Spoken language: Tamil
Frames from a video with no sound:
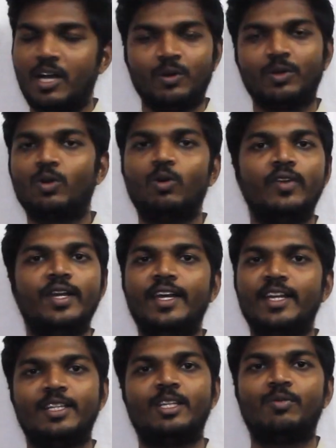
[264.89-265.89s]
அவங்க
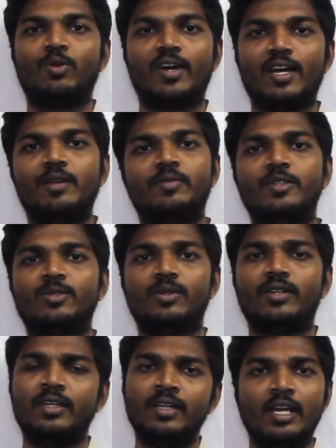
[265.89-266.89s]
கோவில்லே இருந்துட போகிறாங்க அப்படின்னு
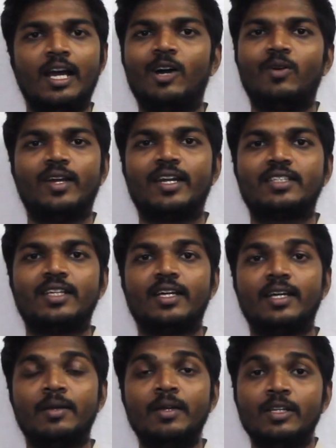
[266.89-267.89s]
சொல்லிட்டு அவங்க நினச்சாங்க